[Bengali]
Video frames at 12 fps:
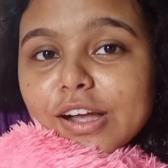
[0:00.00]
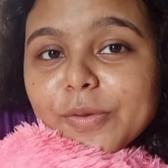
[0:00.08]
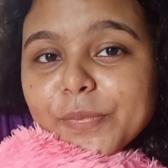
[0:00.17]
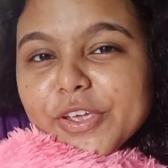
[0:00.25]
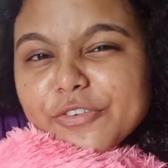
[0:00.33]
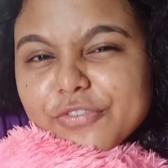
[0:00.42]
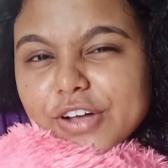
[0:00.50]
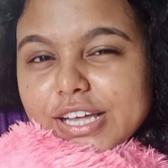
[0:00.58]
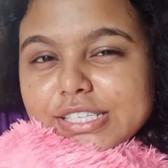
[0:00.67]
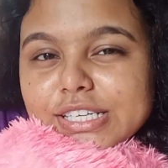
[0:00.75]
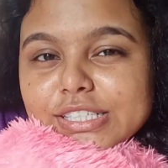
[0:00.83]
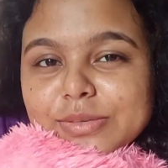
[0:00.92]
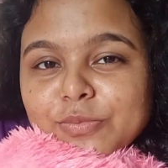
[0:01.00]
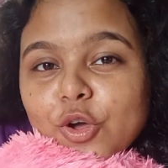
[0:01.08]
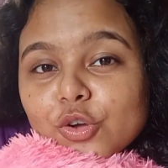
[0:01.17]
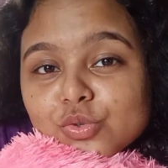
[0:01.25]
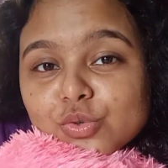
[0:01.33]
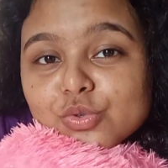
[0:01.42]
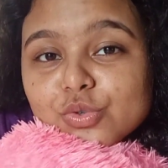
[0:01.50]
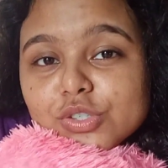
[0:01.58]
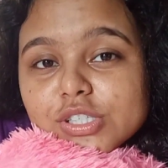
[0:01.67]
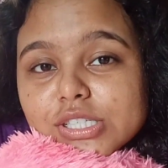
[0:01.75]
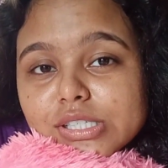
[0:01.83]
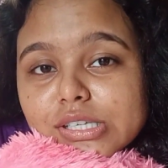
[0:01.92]
আমি ফার্স্ট একটা ব্লগ শ্যুট
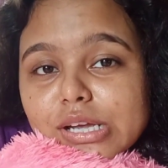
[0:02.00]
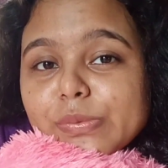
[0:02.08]
করছি